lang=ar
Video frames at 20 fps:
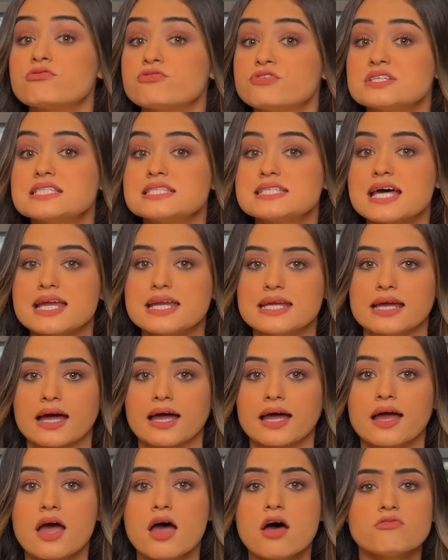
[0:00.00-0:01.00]
في
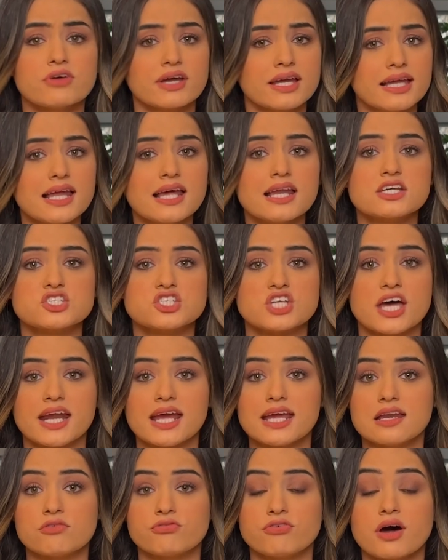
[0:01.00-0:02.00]
التاريخ فخلال
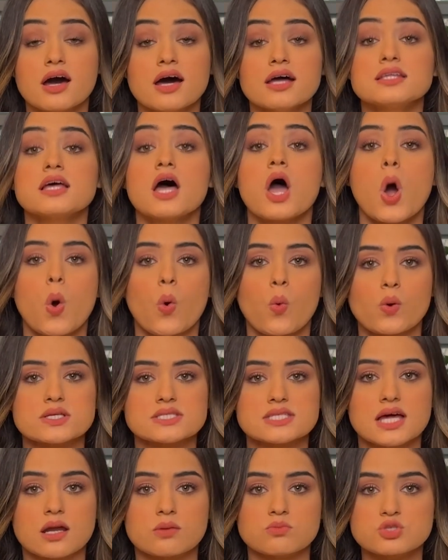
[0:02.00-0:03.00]
شهرين فقط
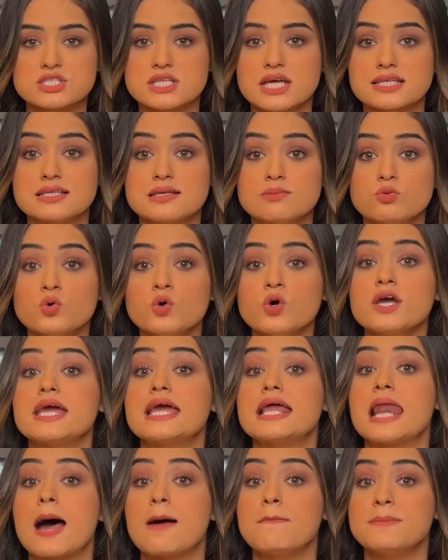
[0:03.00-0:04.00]
وصل مستخدموه
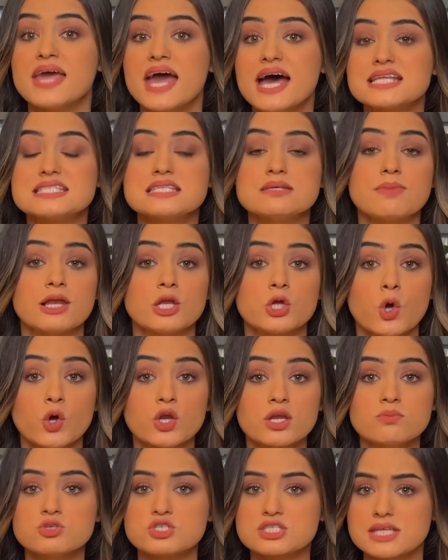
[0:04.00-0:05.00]
إلى 100 مليون
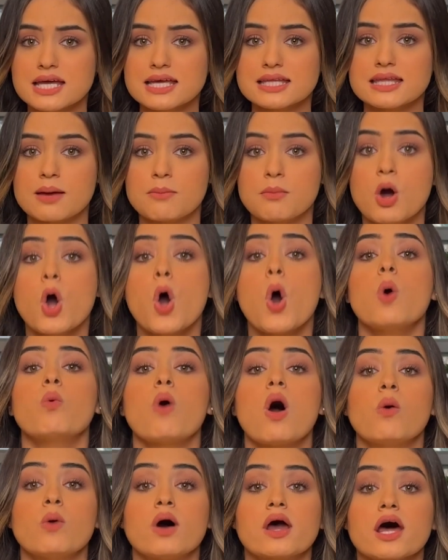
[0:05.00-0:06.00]
مستخدم
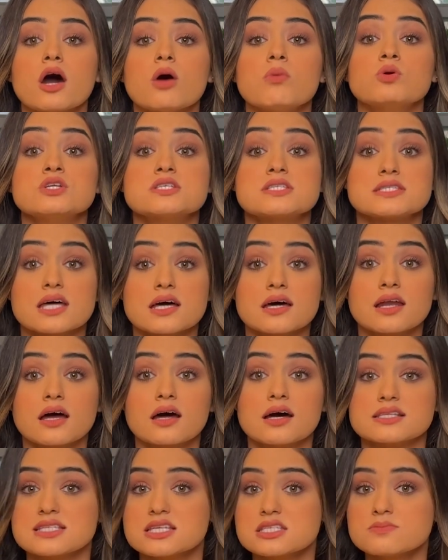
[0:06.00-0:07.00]
وهو رقم
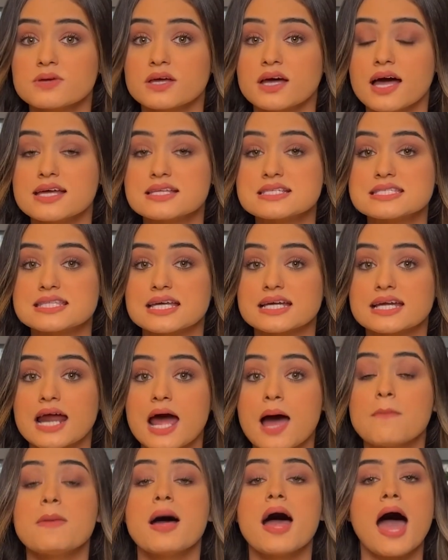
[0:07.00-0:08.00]
استغرق تطبيق
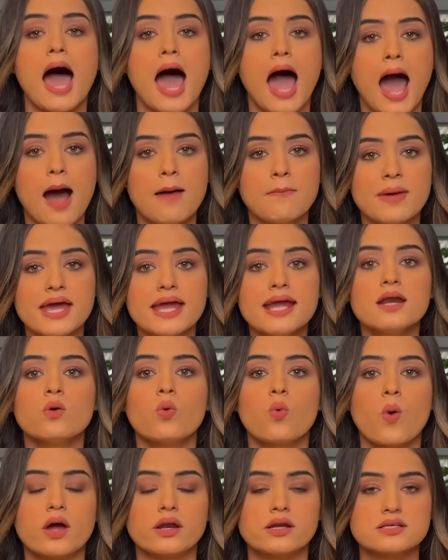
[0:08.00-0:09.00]
إنستغرام عامين
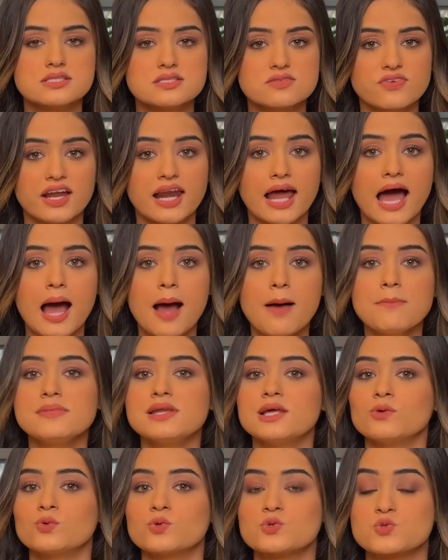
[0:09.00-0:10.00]
ونصف العام
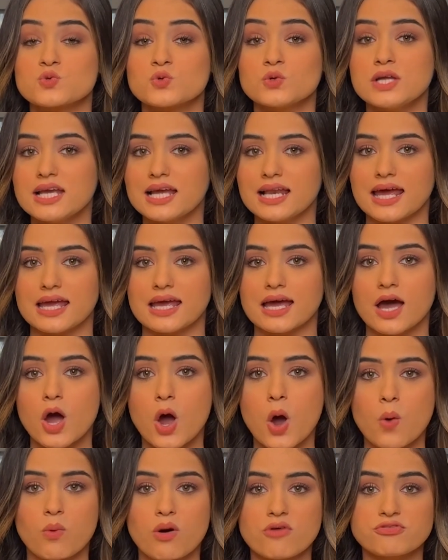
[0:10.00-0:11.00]
للوصول إليه
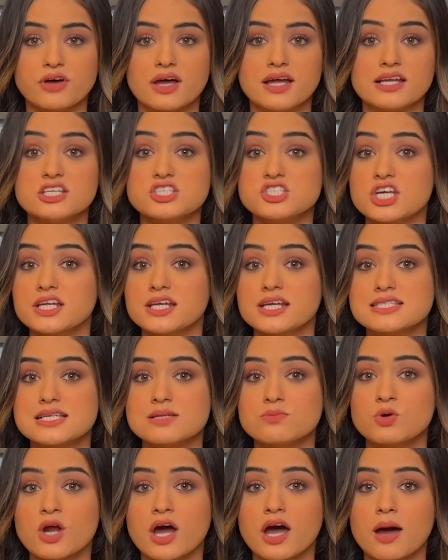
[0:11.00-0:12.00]
وفقا لشركة
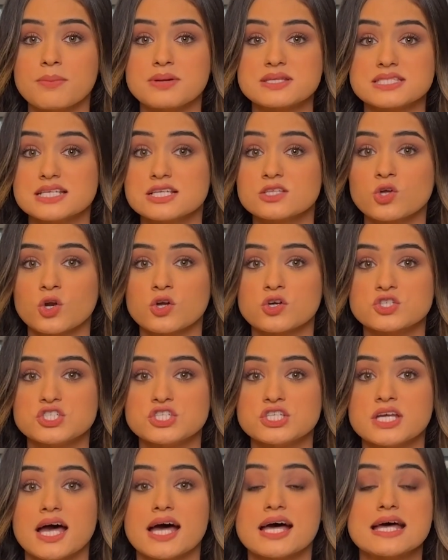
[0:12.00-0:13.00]
المراقبة
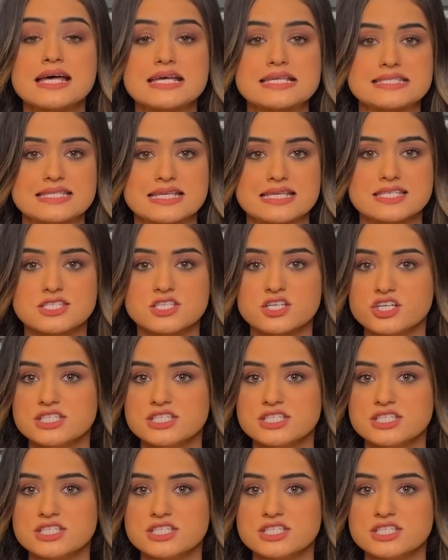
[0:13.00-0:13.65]
التكنولوجية سنسر